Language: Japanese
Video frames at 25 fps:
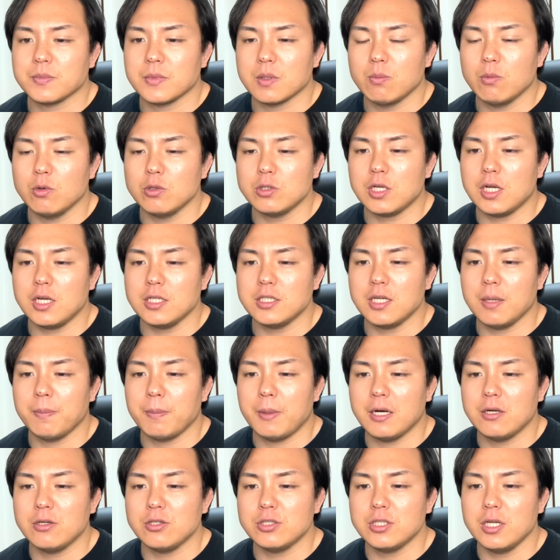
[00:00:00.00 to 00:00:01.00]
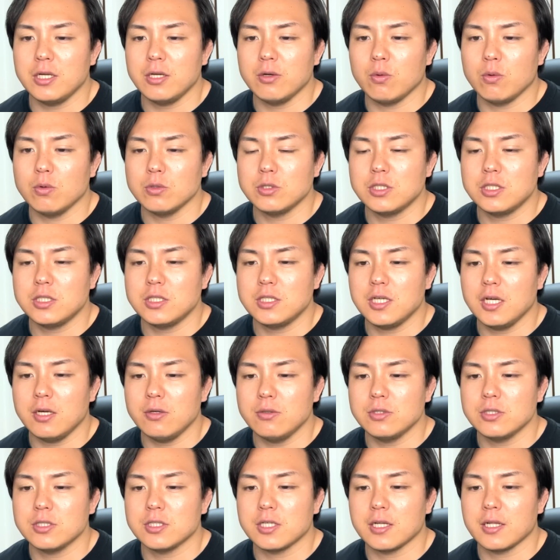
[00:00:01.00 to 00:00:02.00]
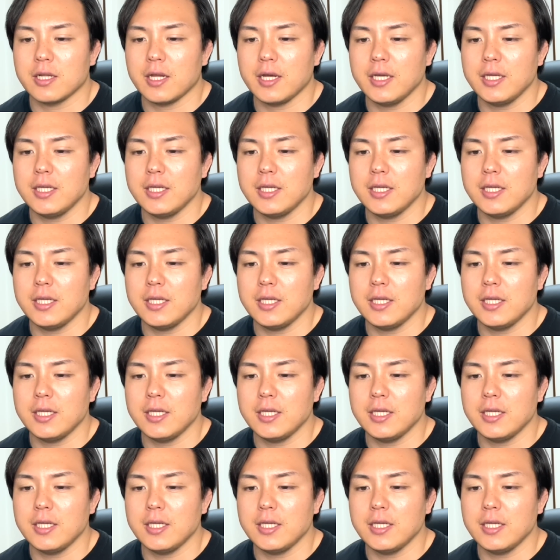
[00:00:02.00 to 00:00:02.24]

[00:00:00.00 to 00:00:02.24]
もしかしたら幕下に落ちちゃうんじゃな